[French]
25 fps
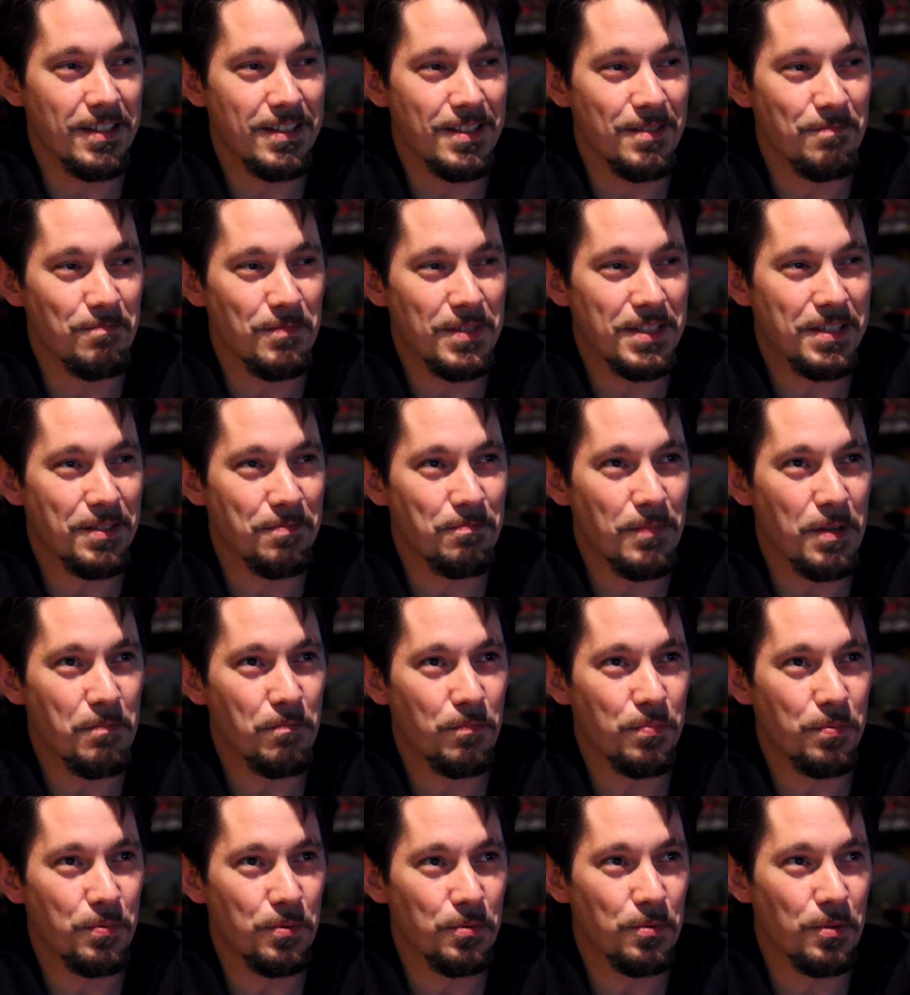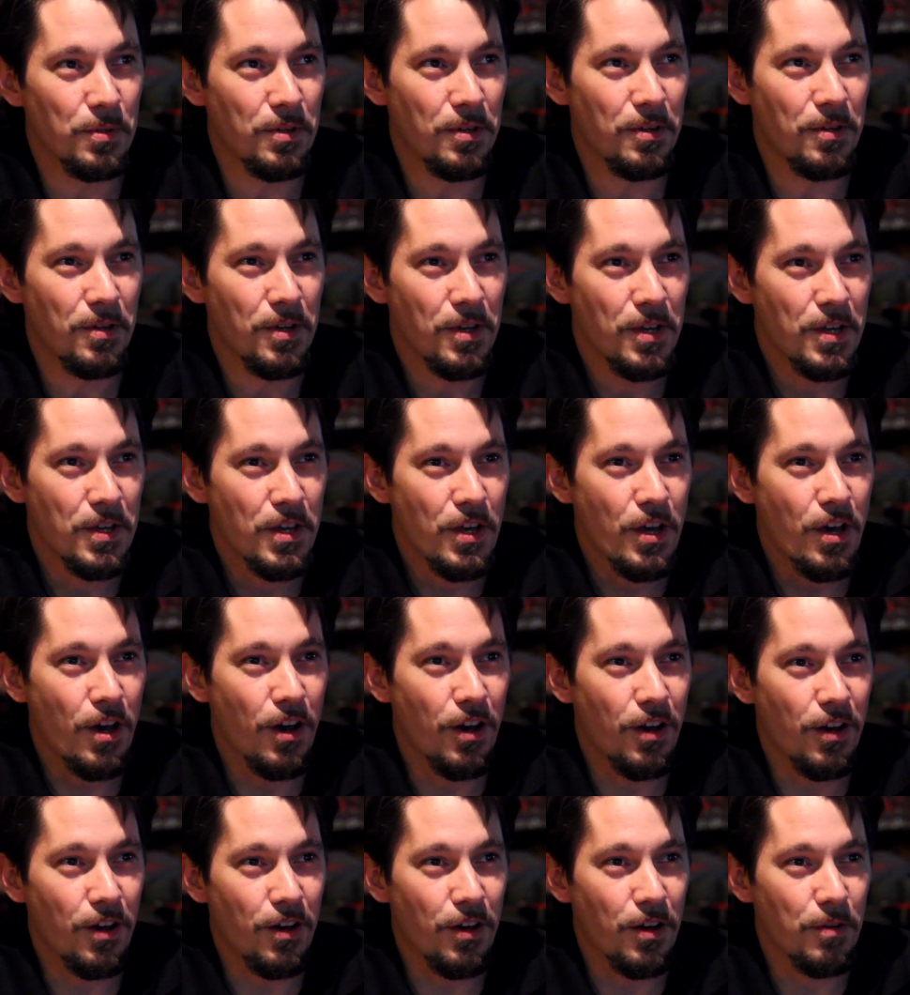limite même plus, euh,
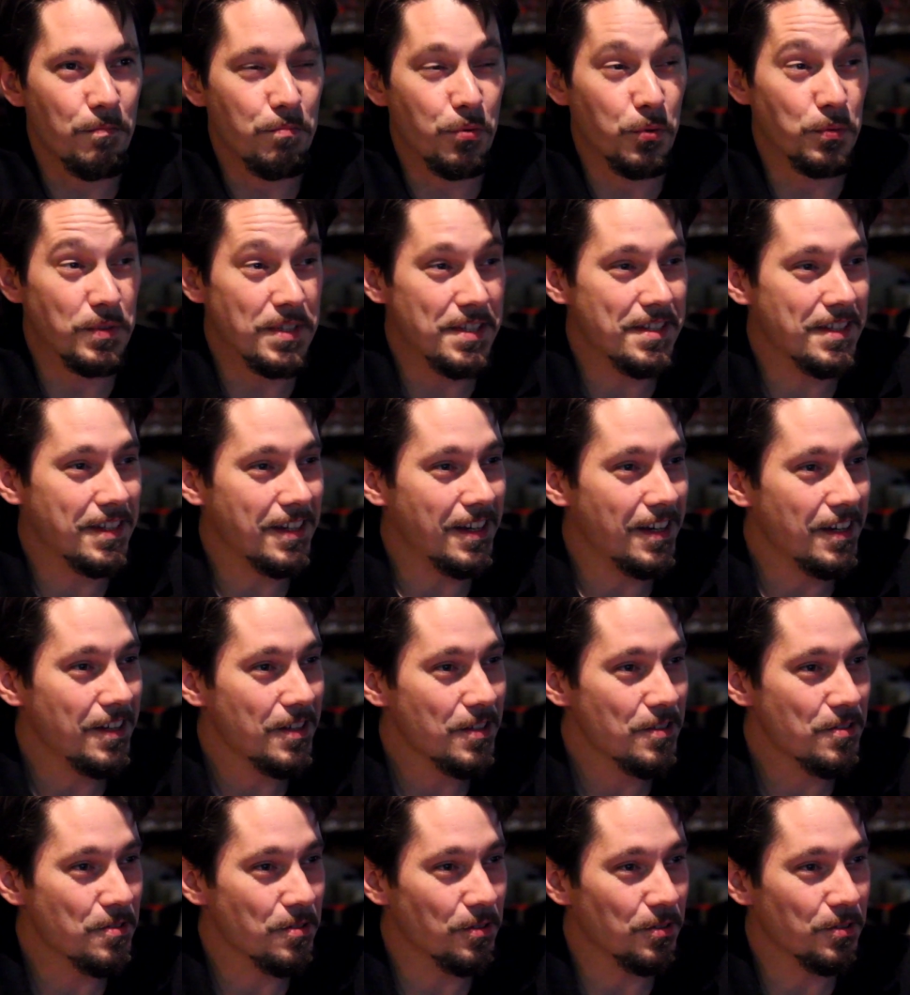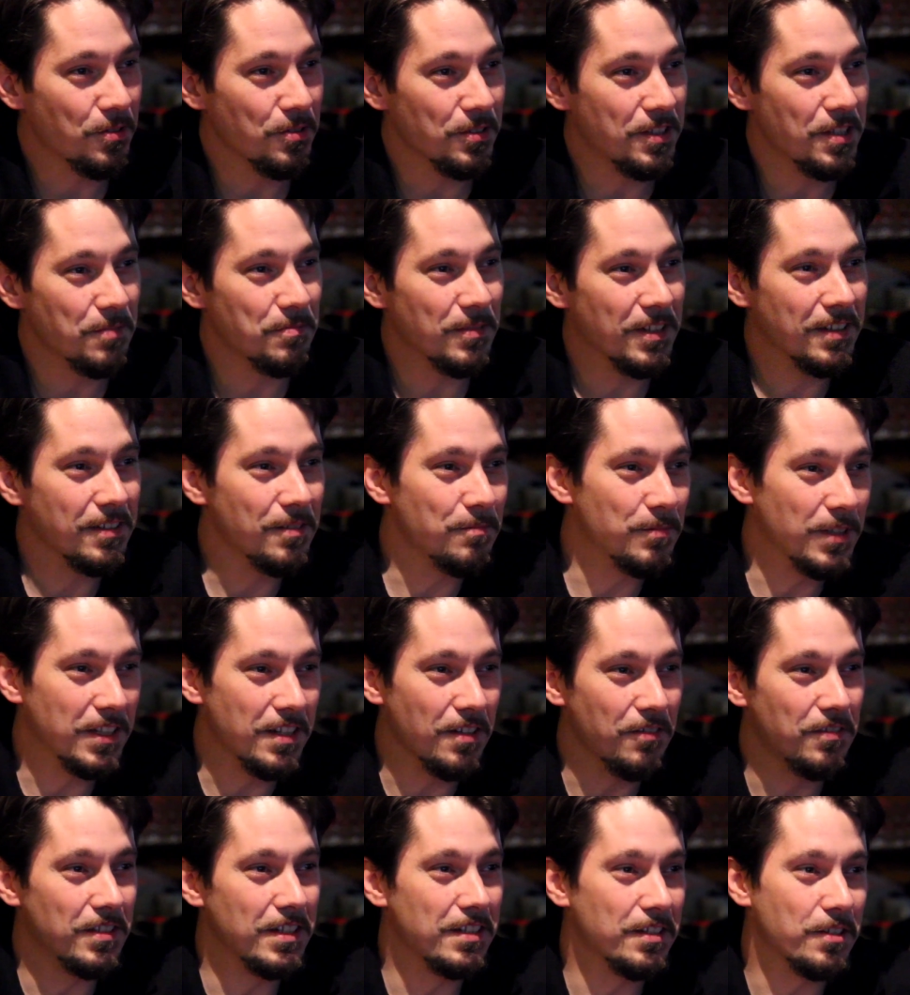euh, plus discret sur le côté
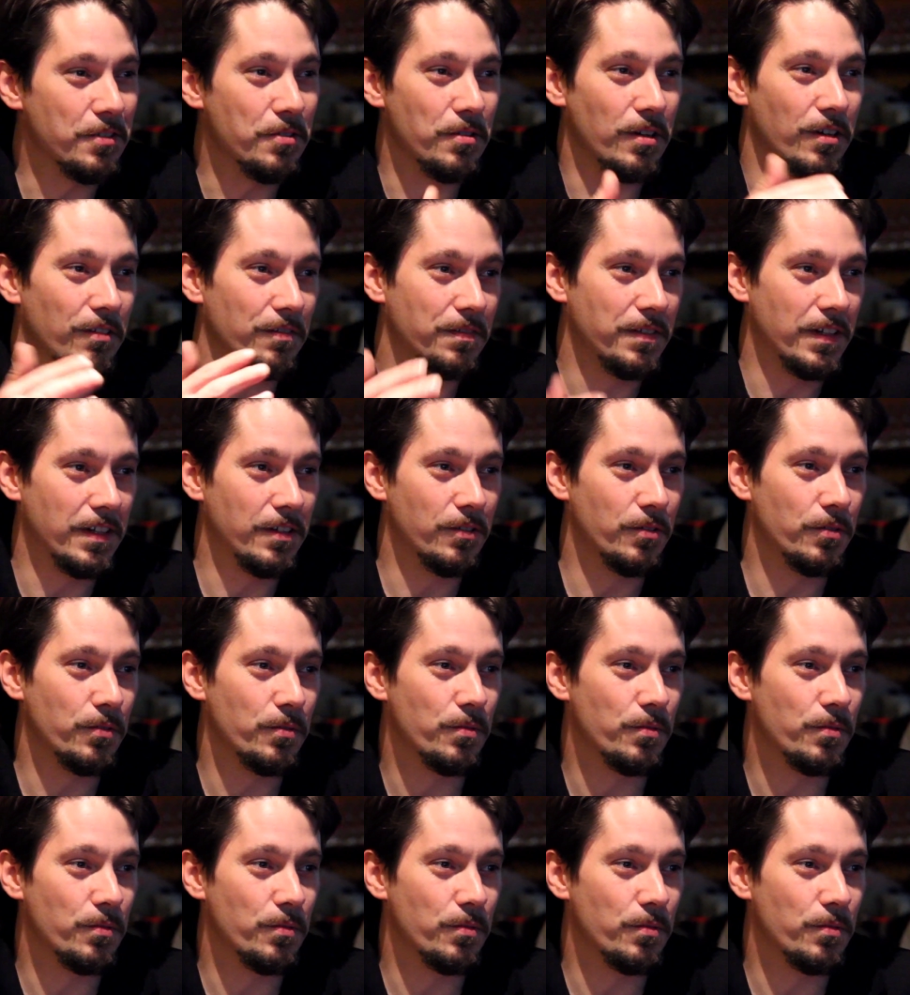machiavélique. enfin,